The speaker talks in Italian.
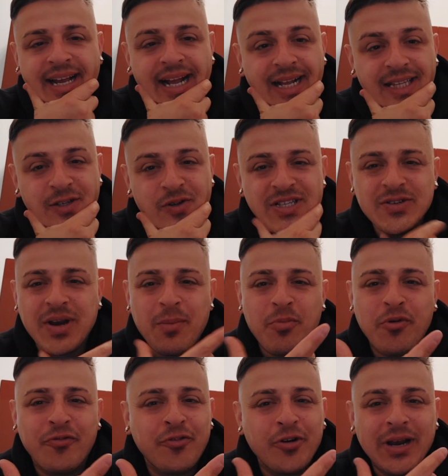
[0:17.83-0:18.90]
Ragazzi, questa è una
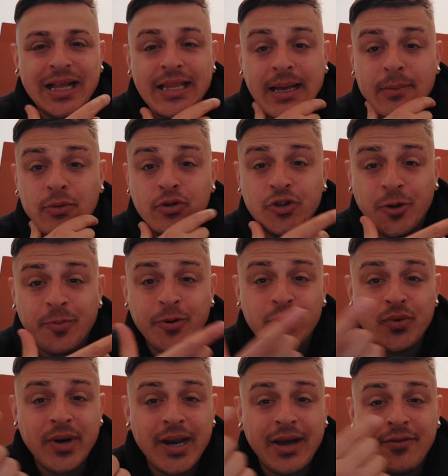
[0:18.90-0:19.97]
buffonata che purtroppo
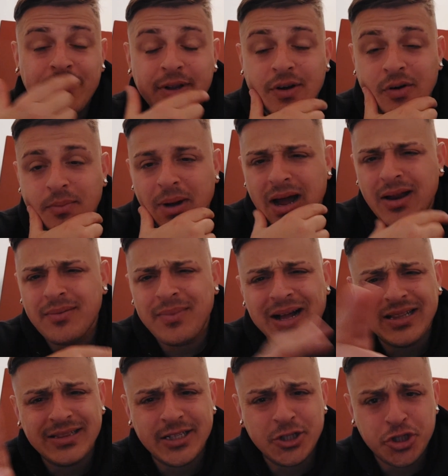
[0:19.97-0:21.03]
durerà fino a... Ma,
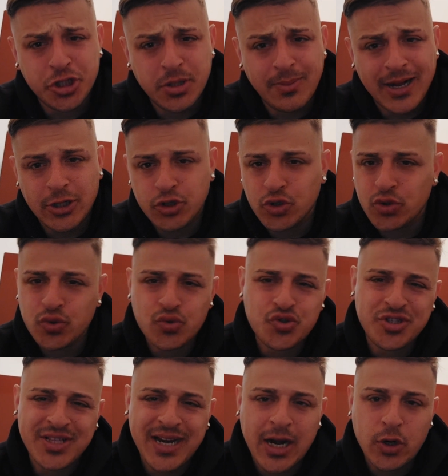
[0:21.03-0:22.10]
ma al 10 di maggio non
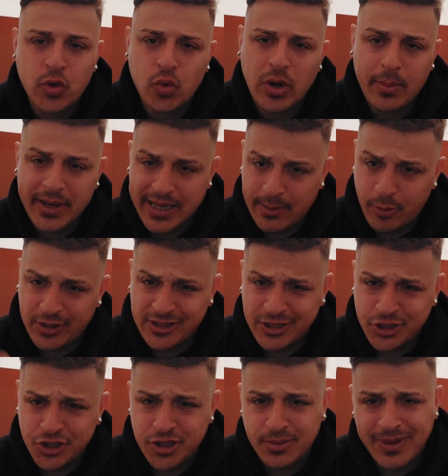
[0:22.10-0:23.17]
succederà nulla, perché poi al
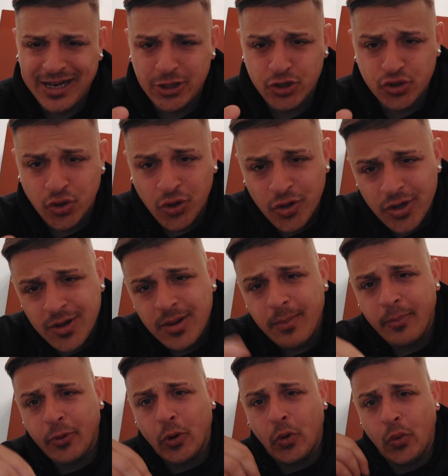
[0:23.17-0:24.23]
10 di maggio
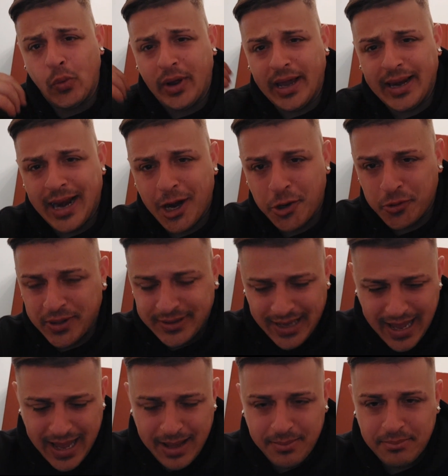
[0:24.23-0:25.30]
prolungheranno i
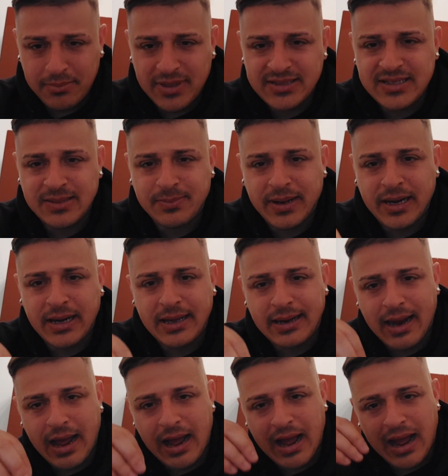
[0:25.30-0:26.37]
tempi, si
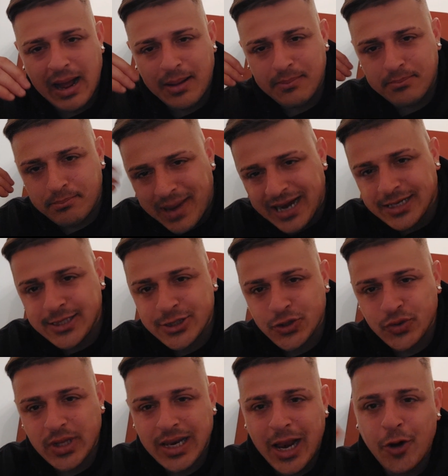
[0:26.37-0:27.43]
parlerà a
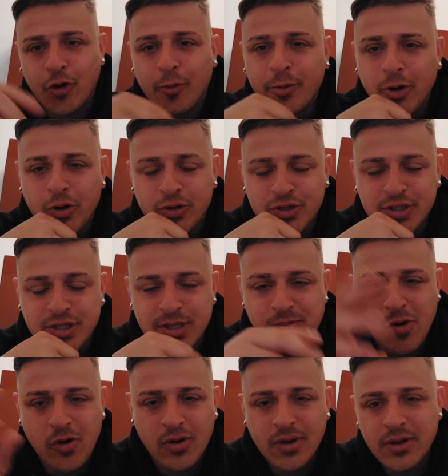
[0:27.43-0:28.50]
marzo dell'anno
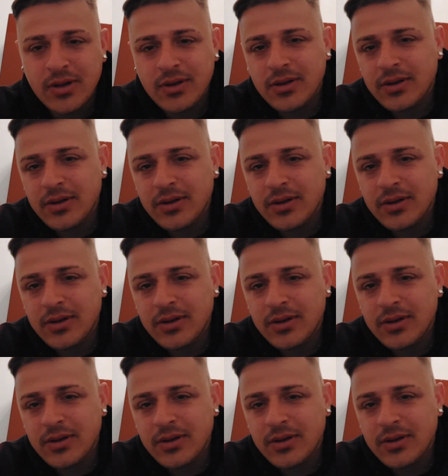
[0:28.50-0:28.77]
prossimo.